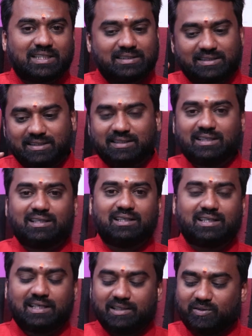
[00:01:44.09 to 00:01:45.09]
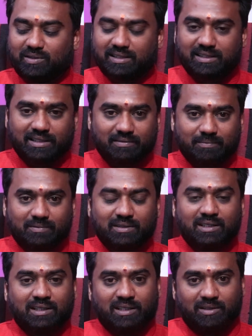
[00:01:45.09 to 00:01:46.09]
ఖచ్చితంగా కలియుగ దైవం
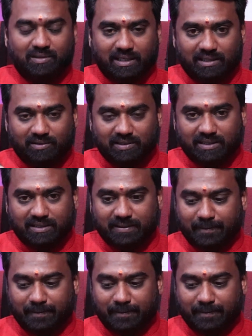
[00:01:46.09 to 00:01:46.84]
కలియుగ